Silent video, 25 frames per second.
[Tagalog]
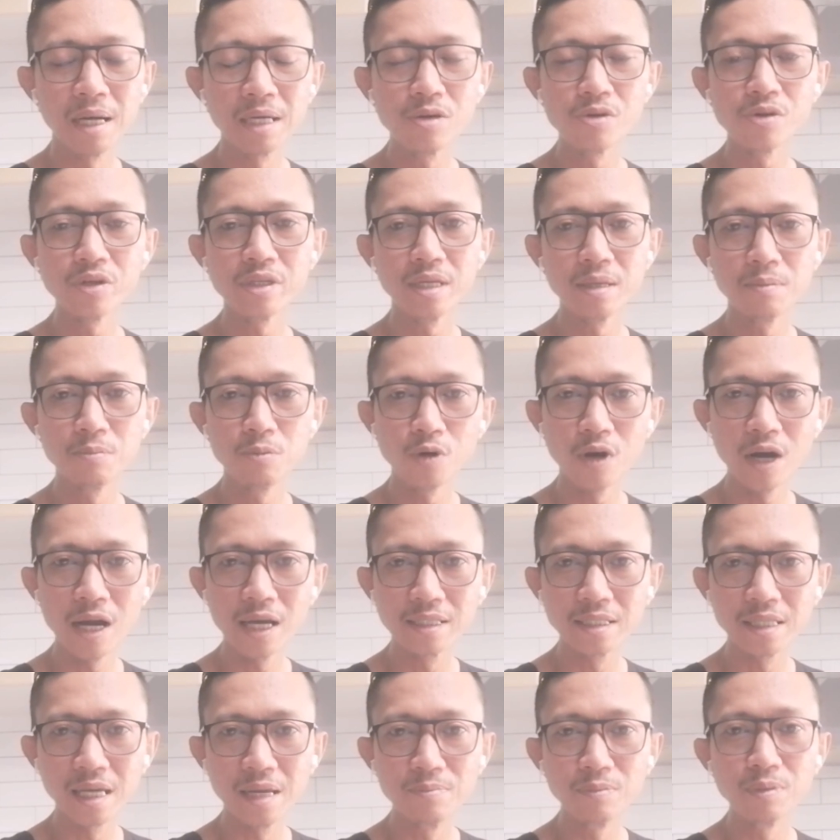bago ko
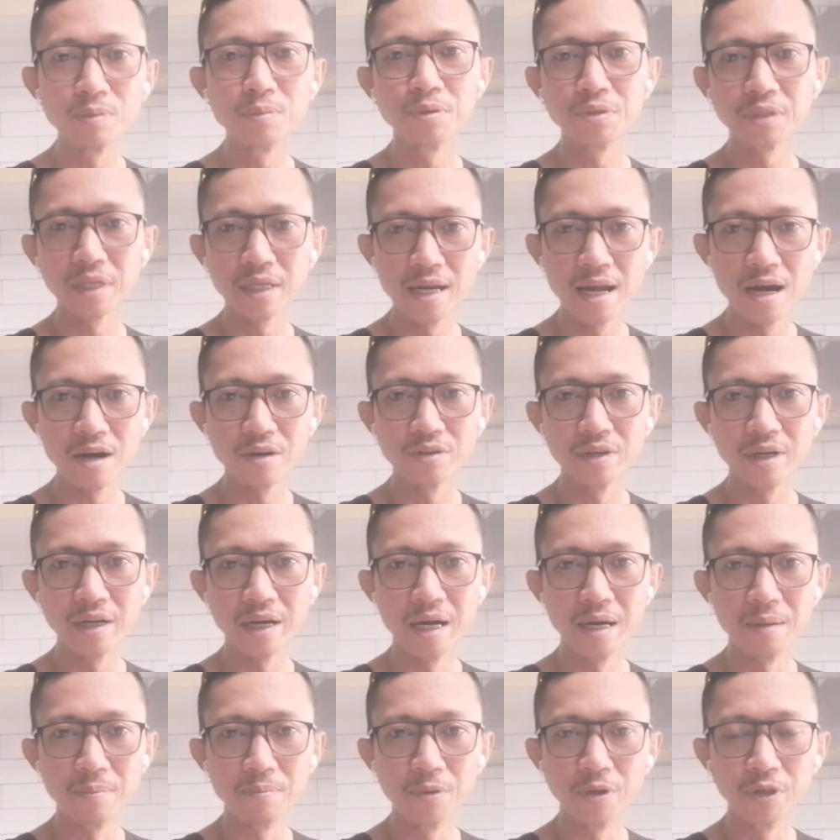kinabukasan, pumunta na ako
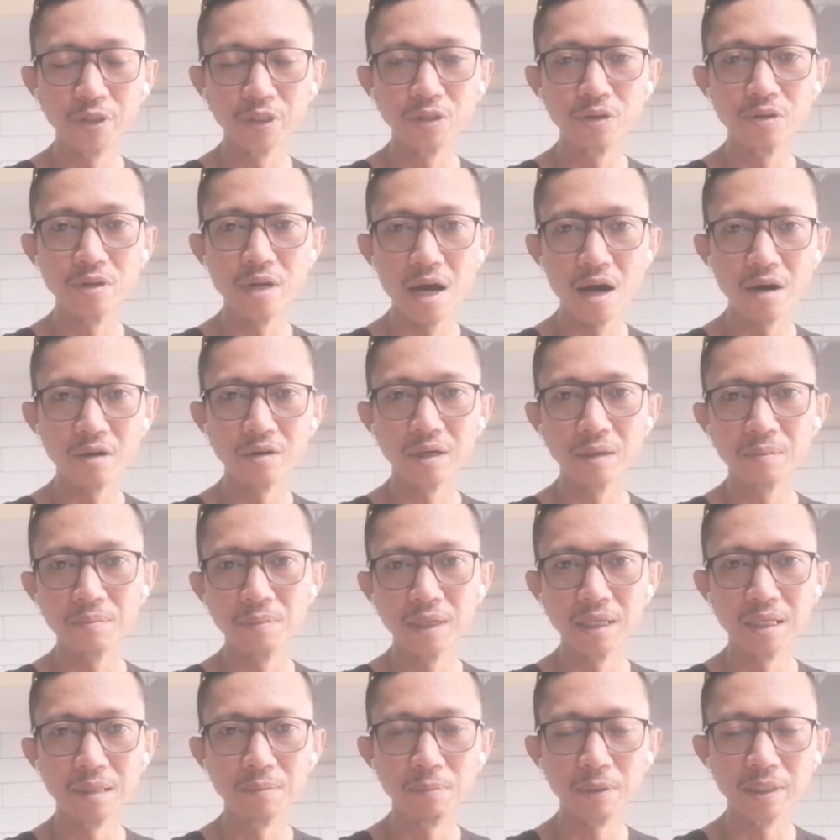ng airport. Doon na ako
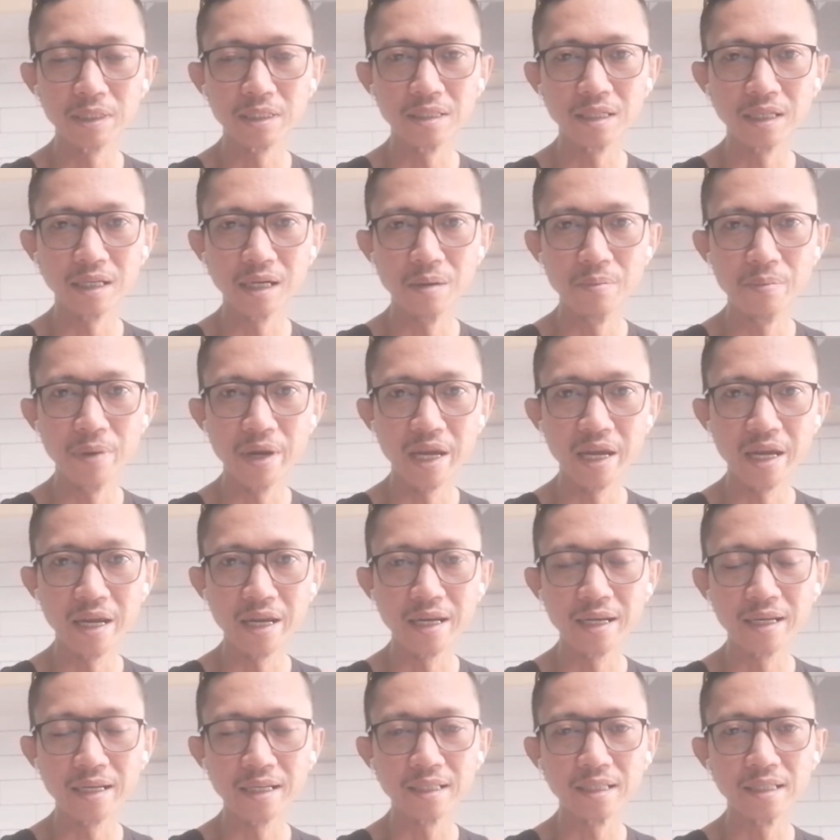nagpalipas ng
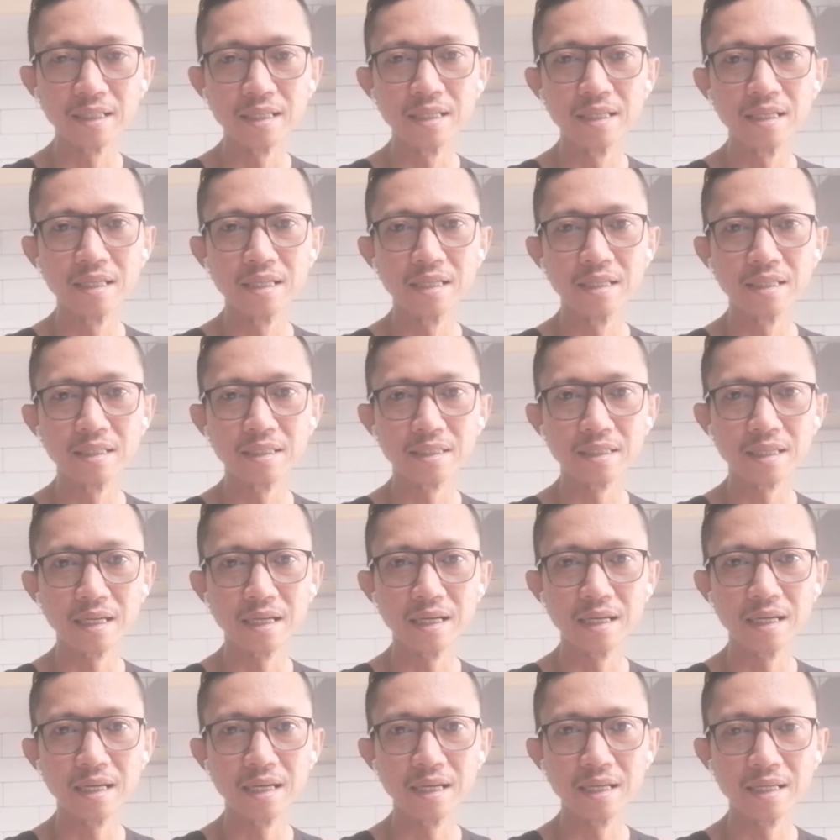gabi
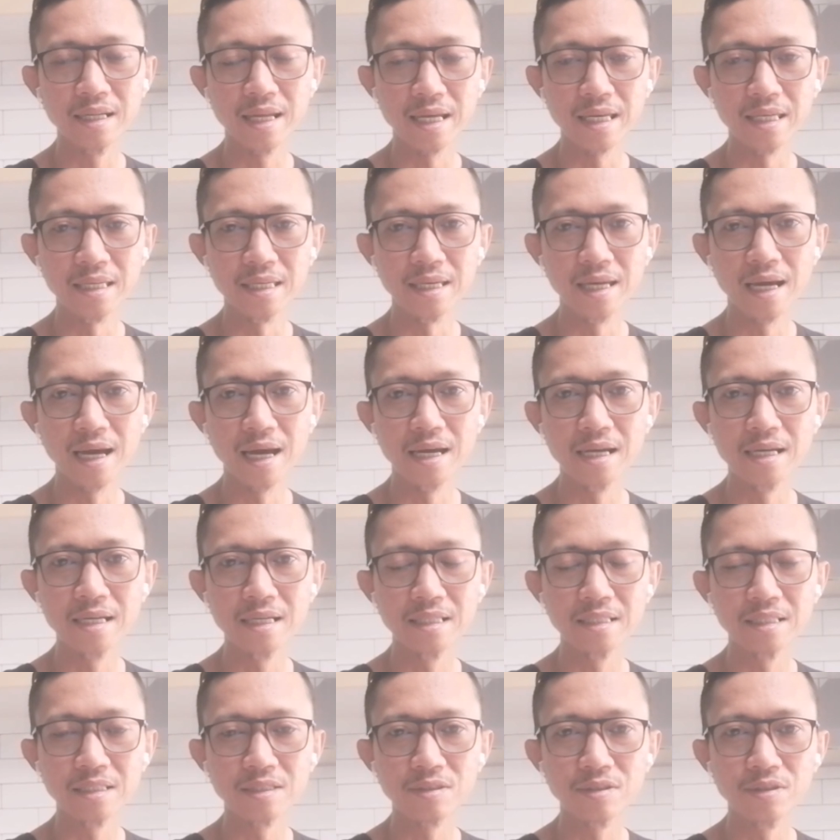sa NAIA.
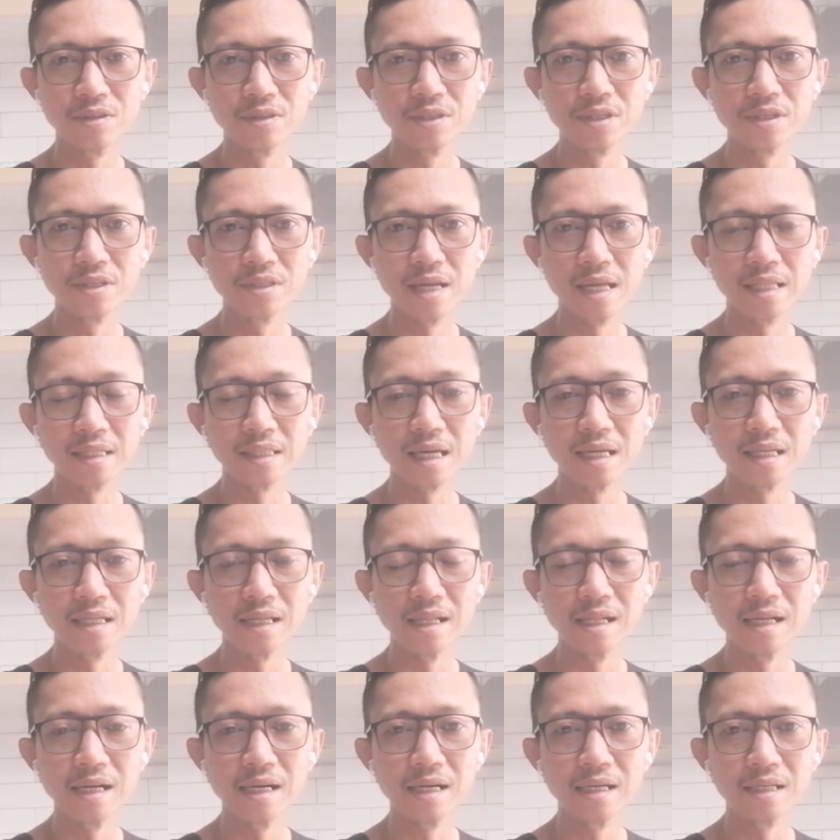So, yun,
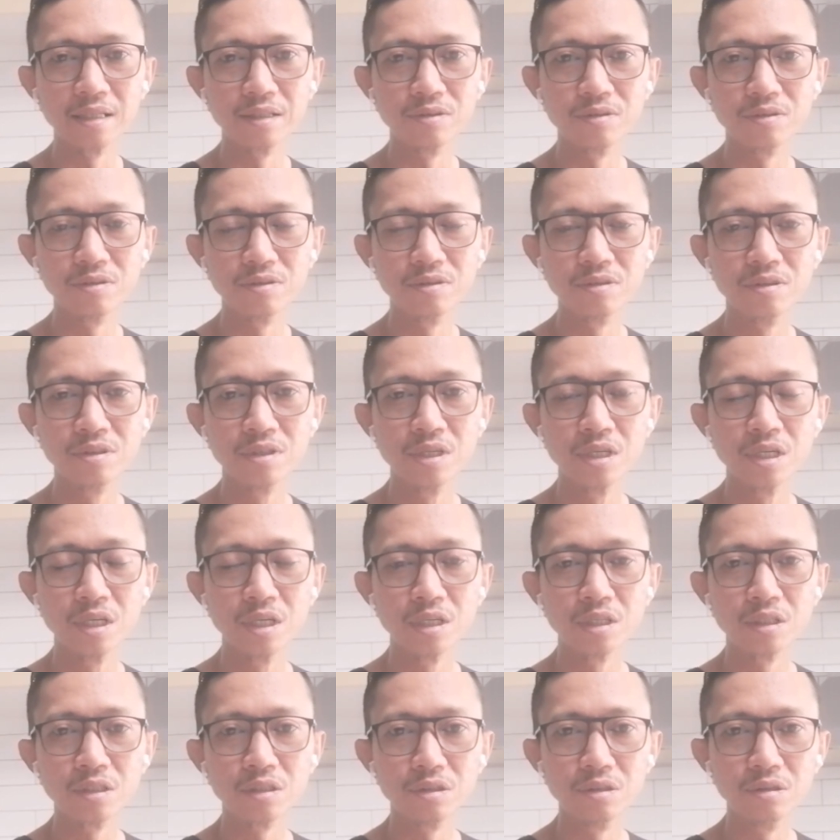antayin lang yung,
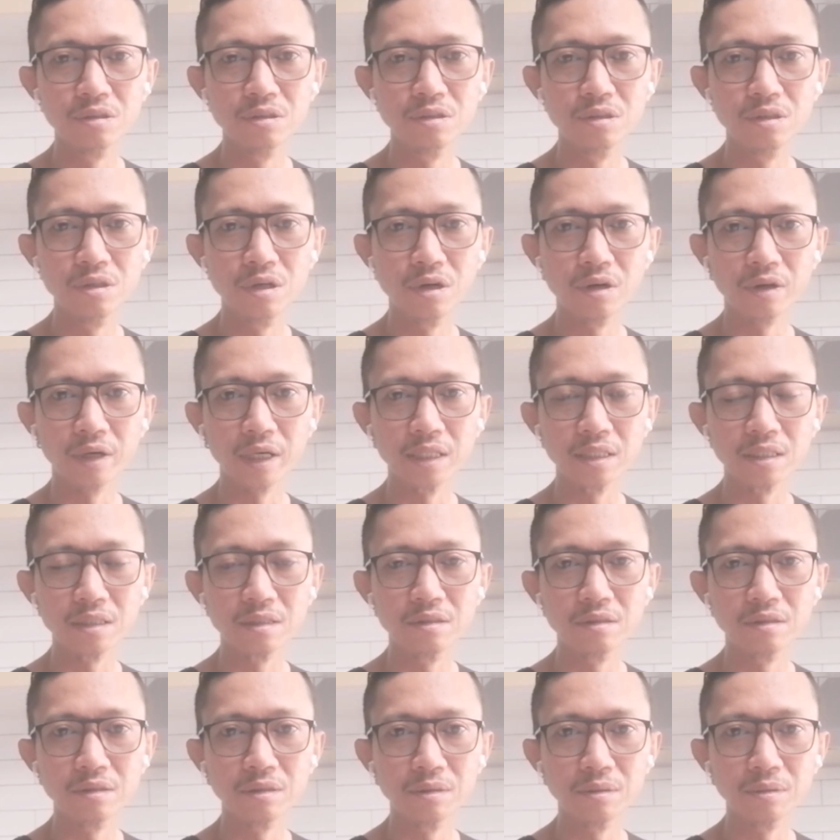yung
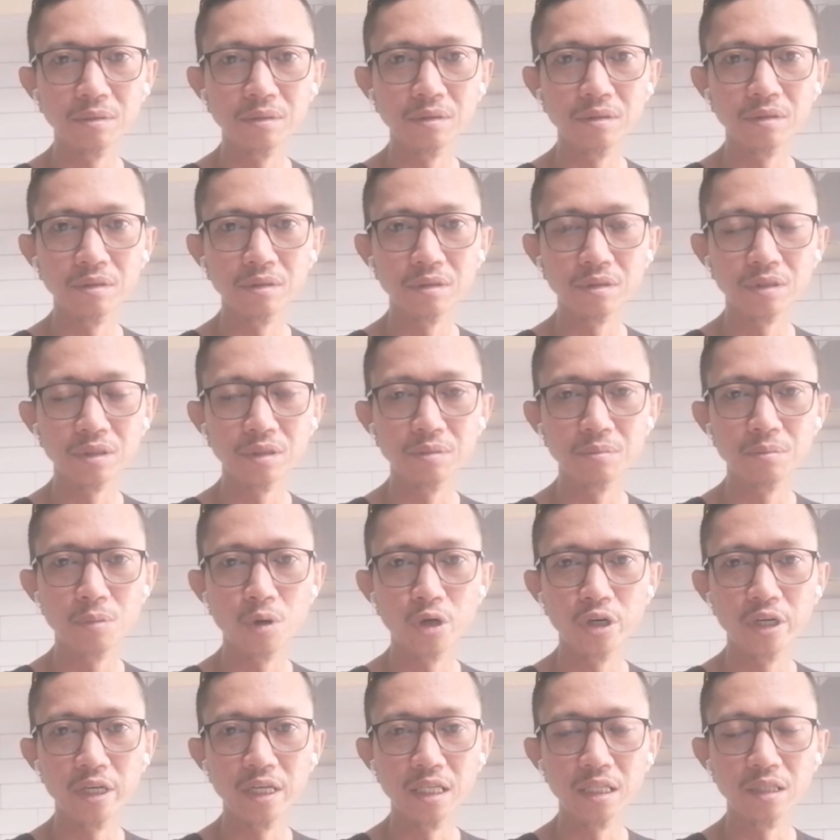oras nung, yung
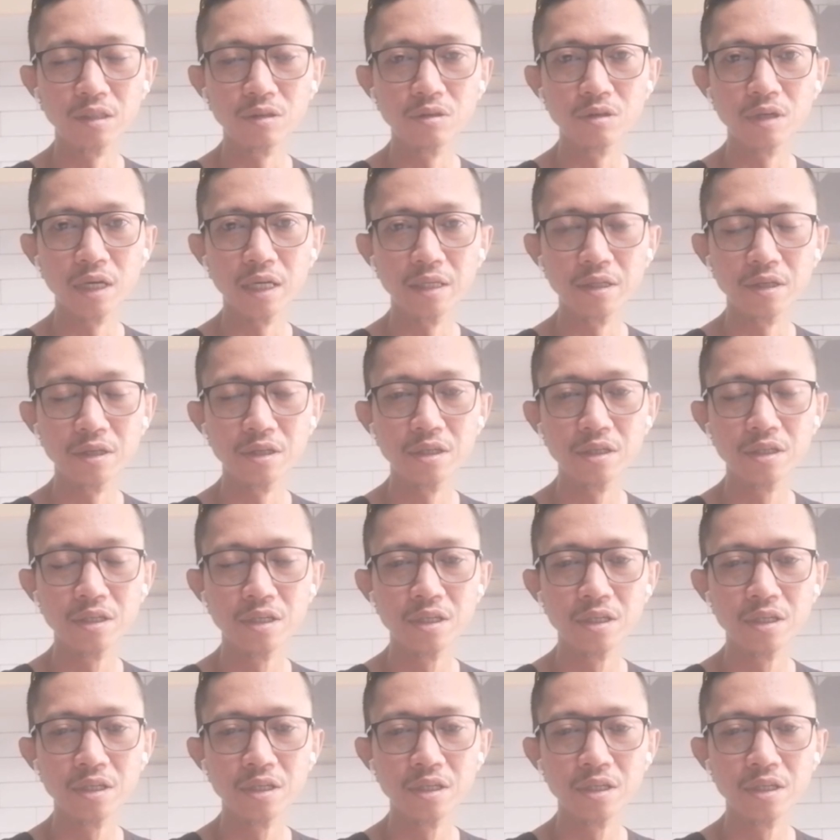boarding nung, ano,